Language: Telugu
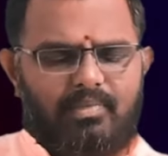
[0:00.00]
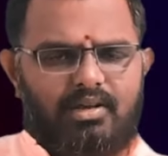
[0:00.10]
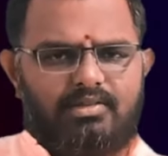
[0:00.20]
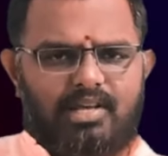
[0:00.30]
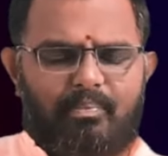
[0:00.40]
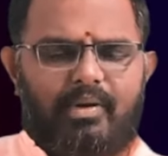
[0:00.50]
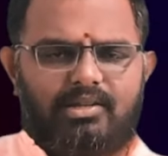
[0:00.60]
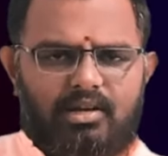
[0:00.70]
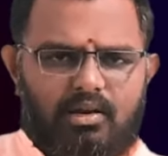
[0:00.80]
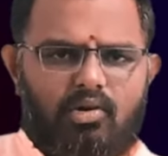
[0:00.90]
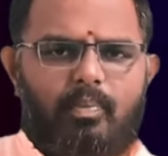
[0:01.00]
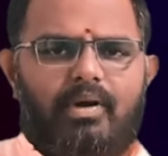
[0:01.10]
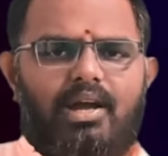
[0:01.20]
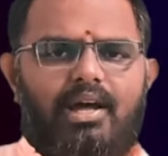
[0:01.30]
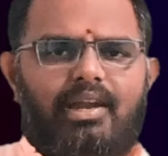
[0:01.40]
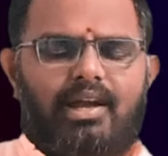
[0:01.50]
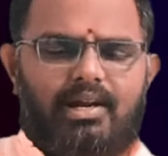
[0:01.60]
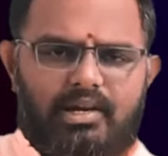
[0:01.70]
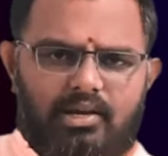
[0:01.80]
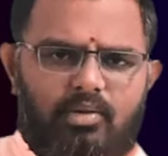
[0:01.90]
మీకు సంపాదన లోపం కానీ
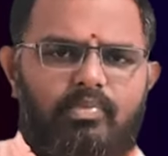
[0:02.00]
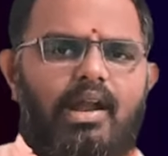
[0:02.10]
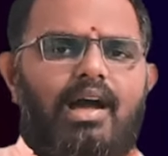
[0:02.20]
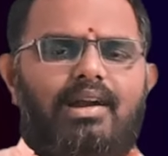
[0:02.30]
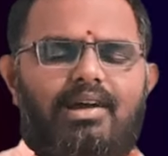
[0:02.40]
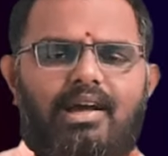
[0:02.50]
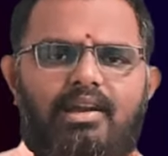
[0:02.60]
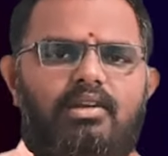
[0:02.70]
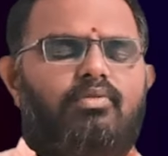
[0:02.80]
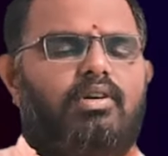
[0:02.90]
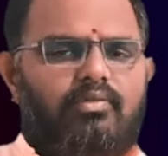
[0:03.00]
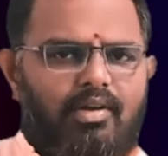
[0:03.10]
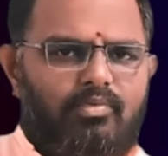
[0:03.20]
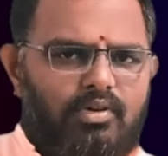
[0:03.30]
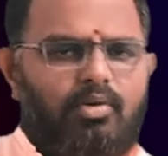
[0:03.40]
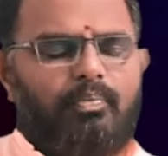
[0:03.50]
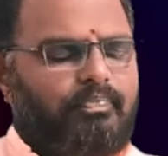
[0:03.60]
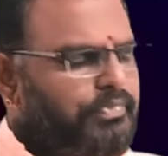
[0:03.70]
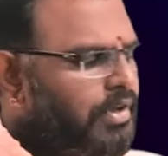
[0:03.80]
ఎక్కడైనా డబ్బులు ఆగడం కానీ ఇటువంటివి ఏమి ఉండవు